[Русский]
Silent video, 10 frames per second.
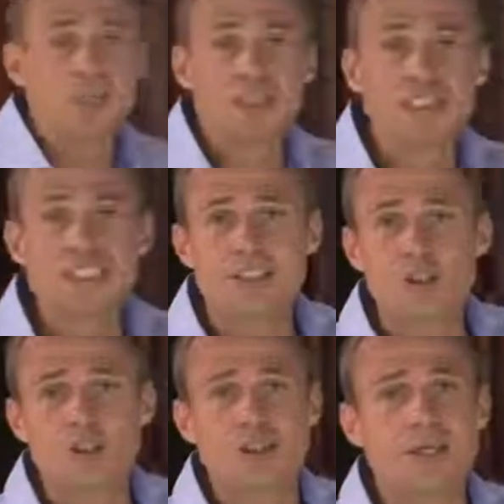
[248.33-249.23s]

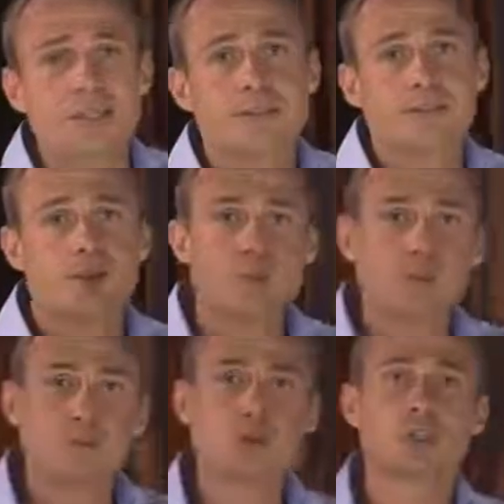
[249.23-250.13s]
тысячи действий, чтобы
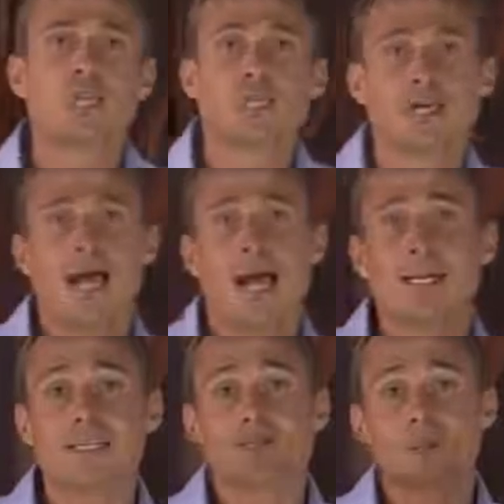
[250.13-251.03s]
это все стало
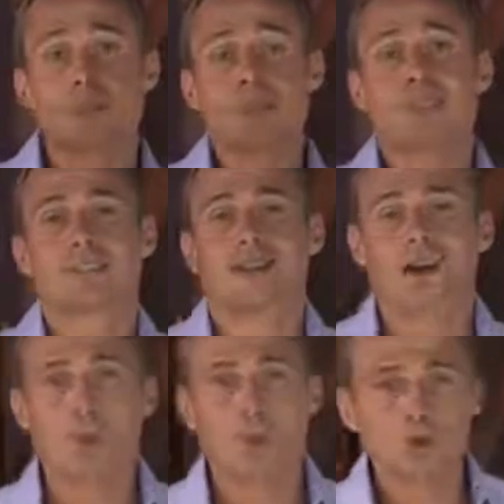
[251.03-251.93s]
реальностью, чтобы это
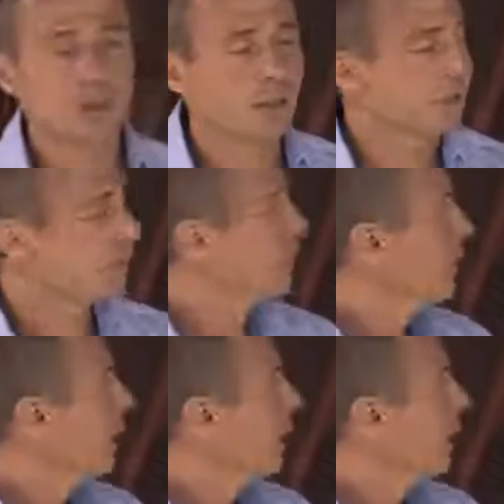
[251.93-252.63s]
заработало, да,